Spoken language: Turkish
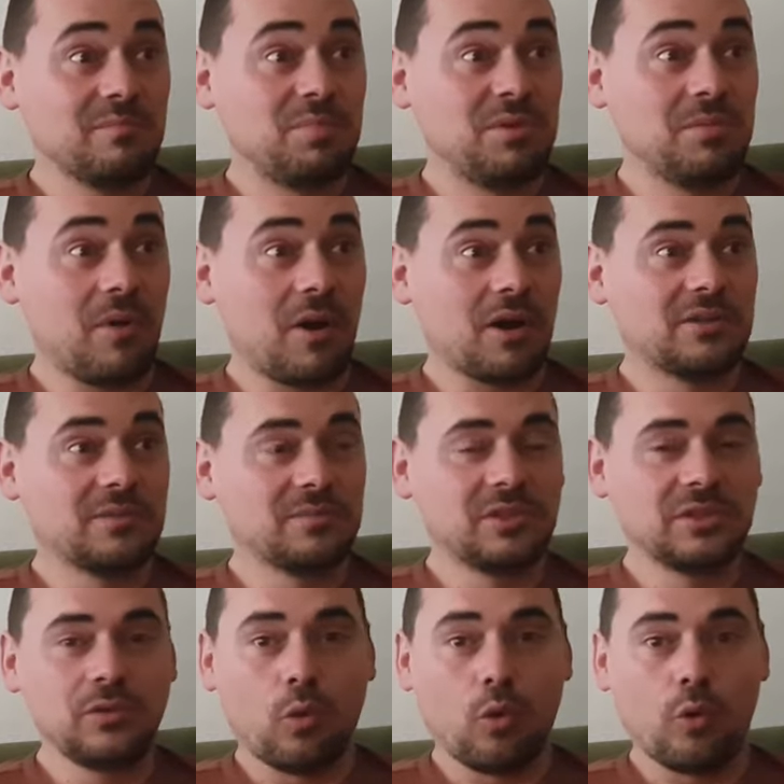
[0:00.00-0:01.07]
bir baktım
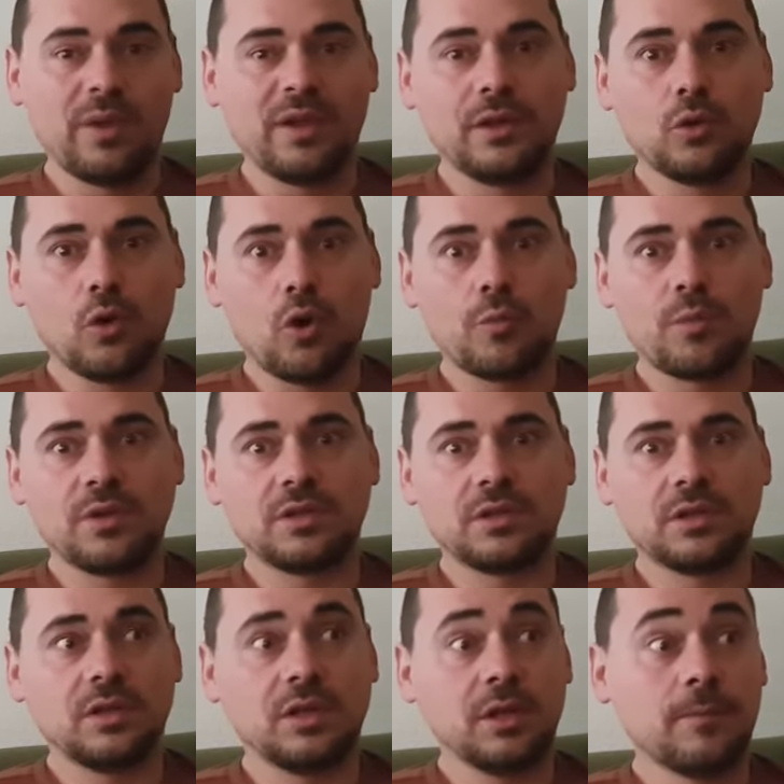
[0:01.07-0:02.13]
dedi o beni görmedi
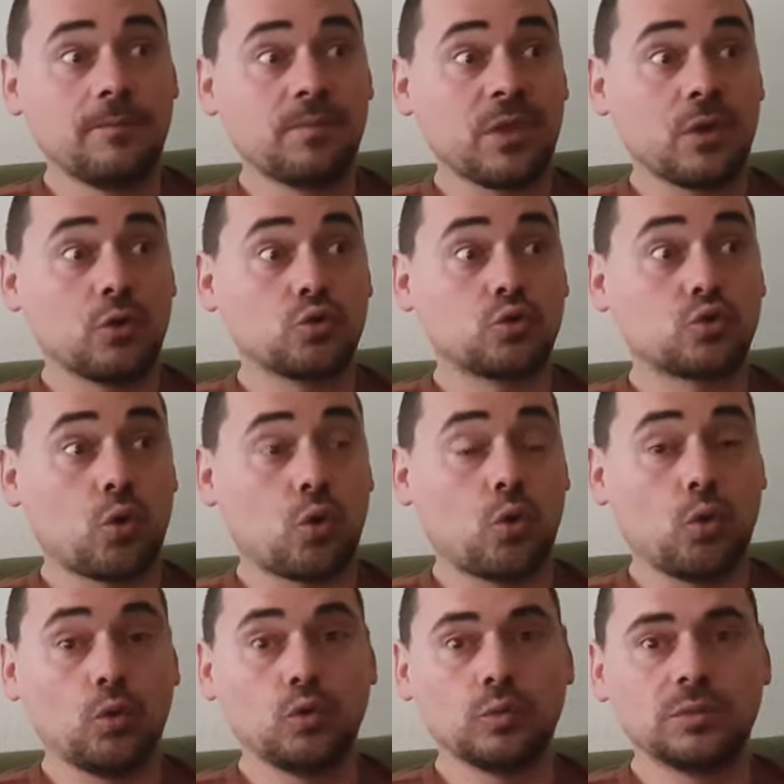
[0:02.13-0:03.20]
dedi. Şok
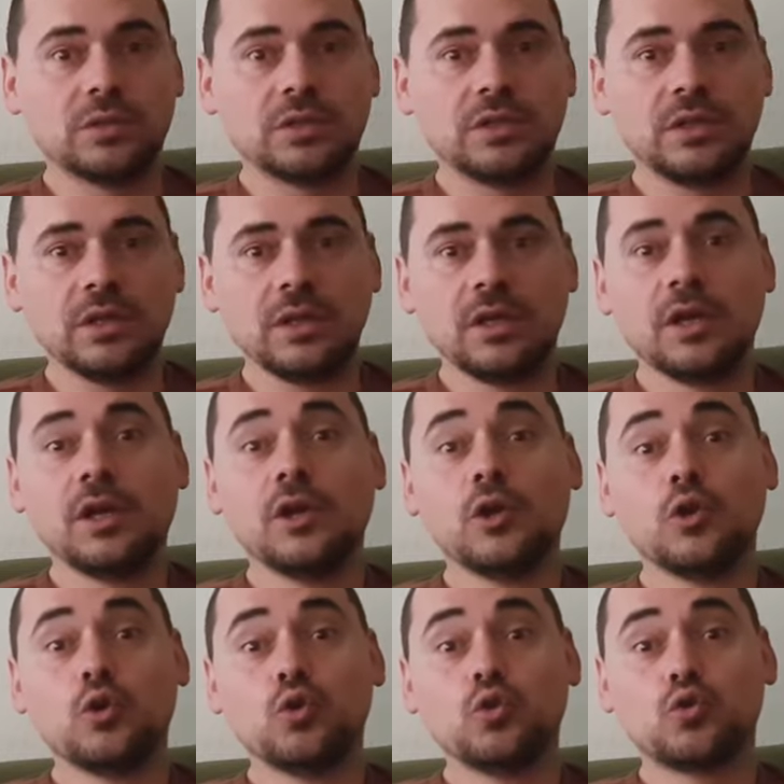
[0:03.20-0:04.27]
oldum dedi.
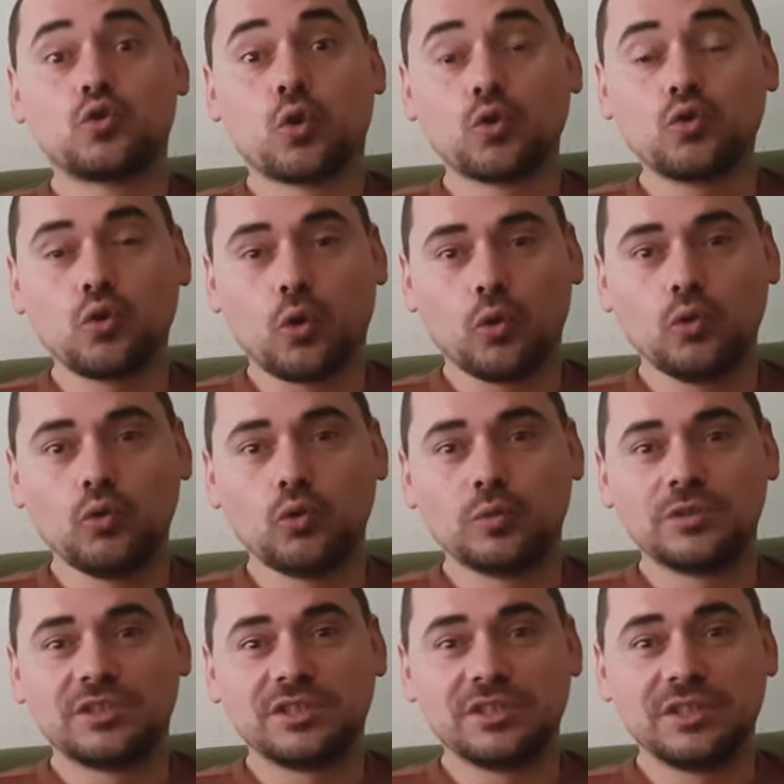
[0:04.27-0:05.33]
Çocuk olduğum
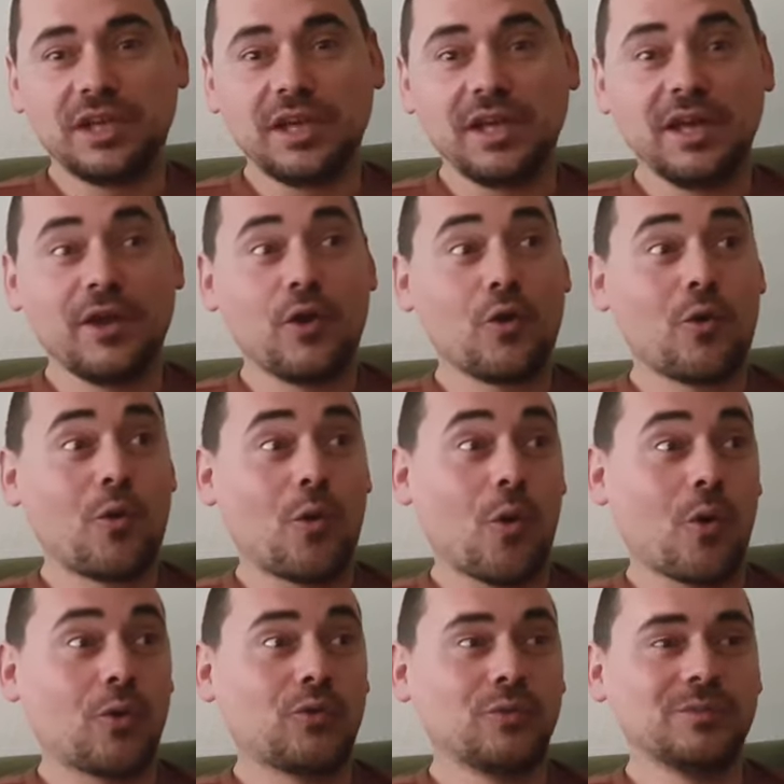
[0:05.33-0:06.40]
için de
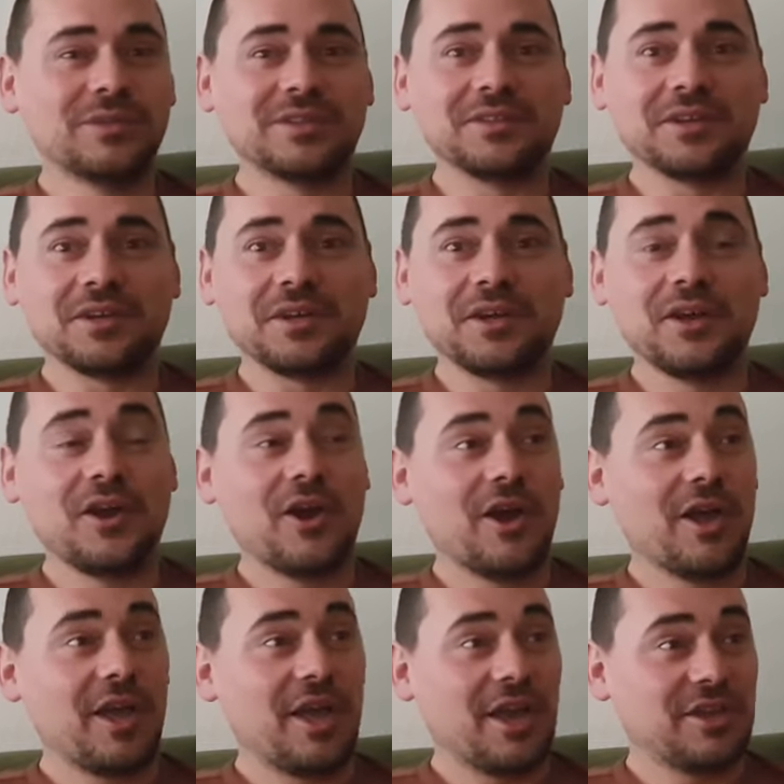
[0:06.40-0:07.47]
korktum dedi.
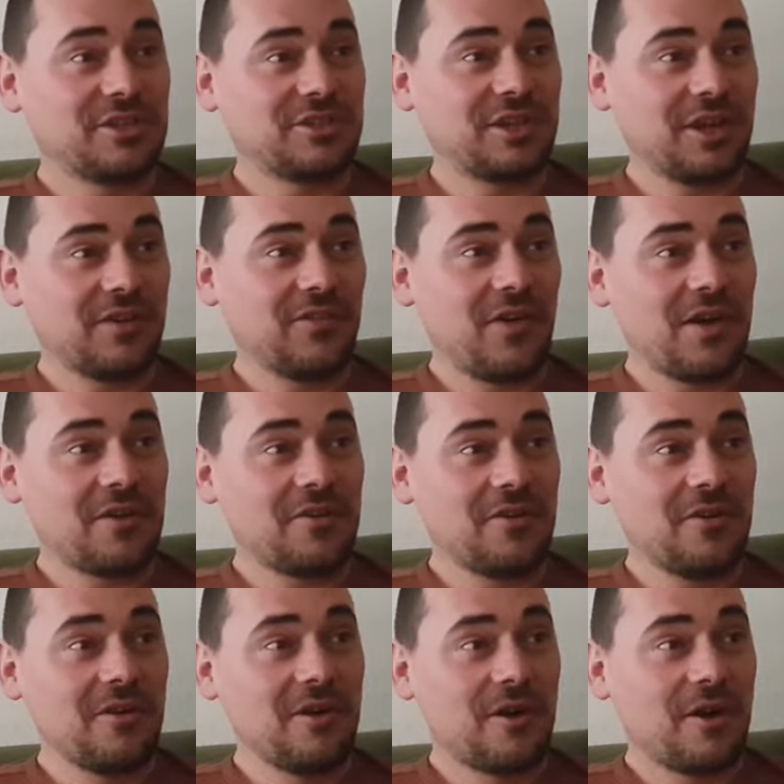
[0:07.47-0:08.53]
Eşek var,
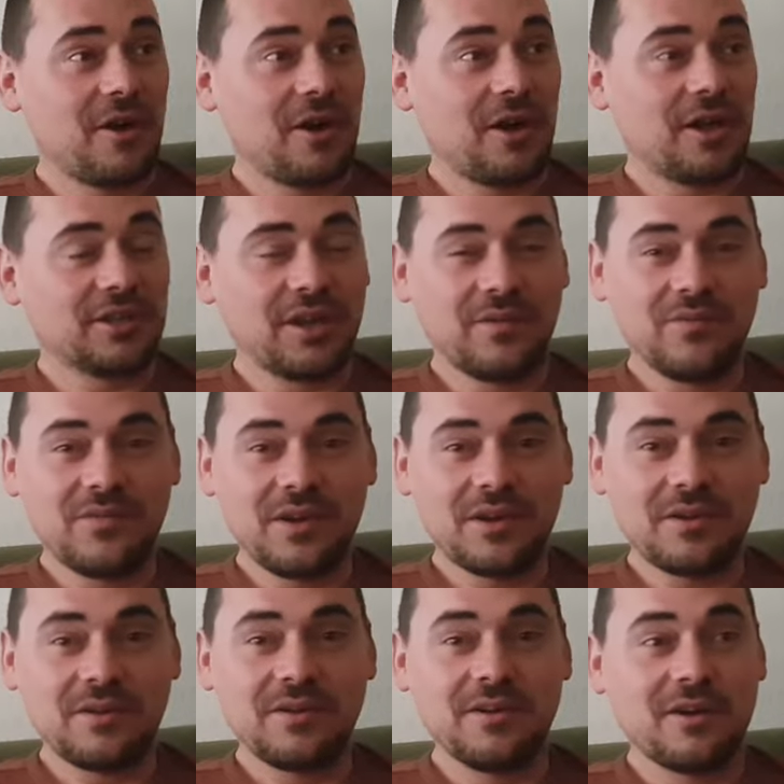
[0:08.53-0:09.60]
adam var,
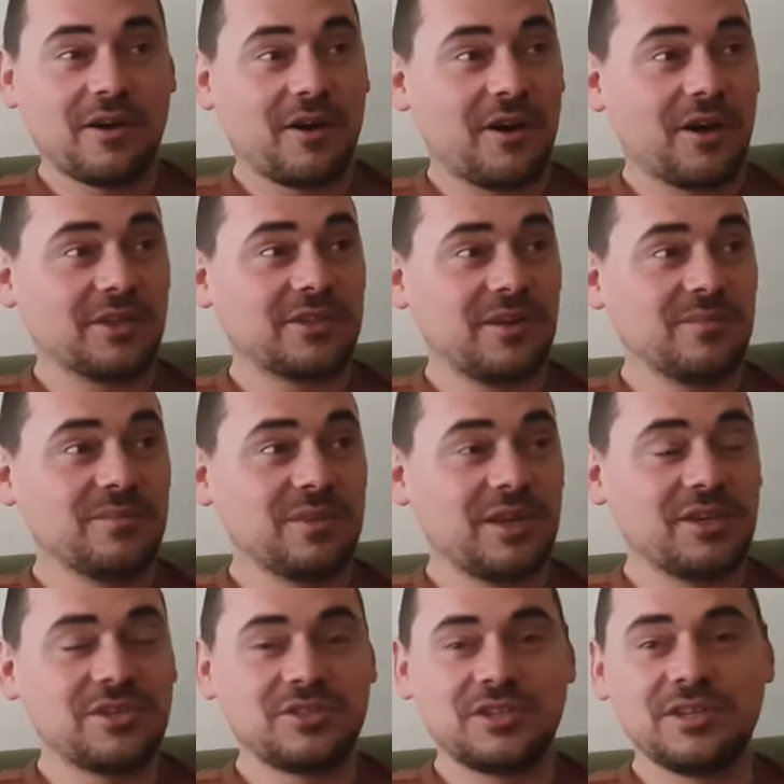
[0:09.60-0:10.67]
adam
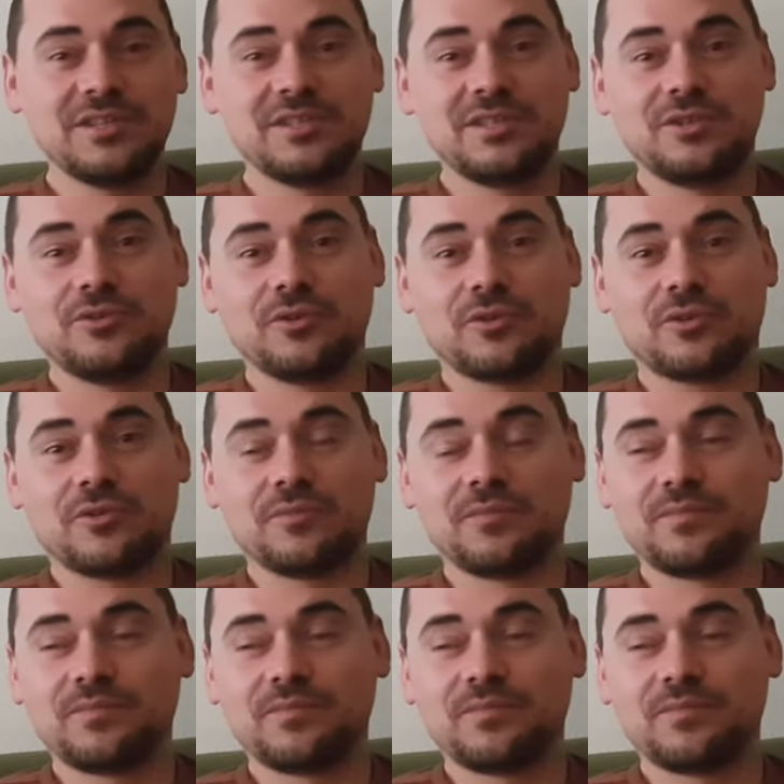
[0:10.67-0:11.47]
eşeği sikiyor.